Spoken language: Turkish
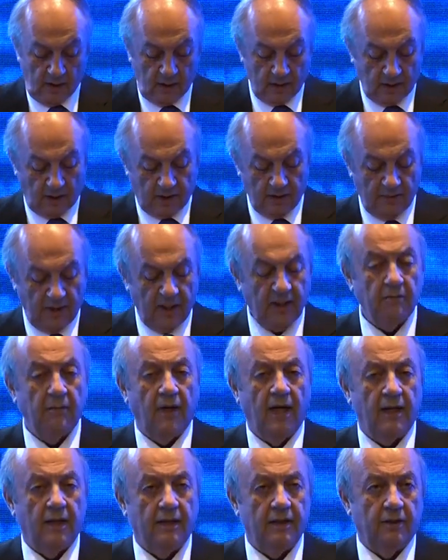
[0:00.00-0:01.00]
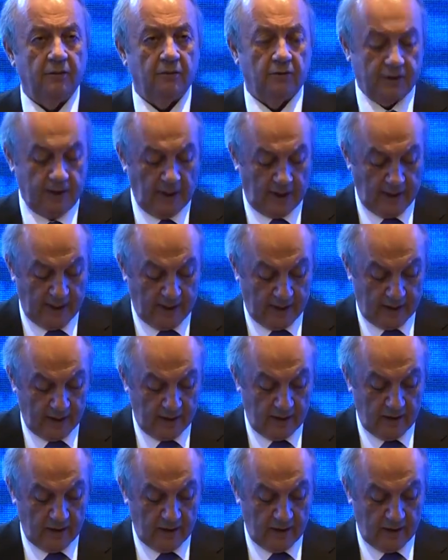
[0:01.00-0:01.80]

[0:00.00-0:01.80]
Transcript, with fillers: Tarımı ihmal eden ülkeler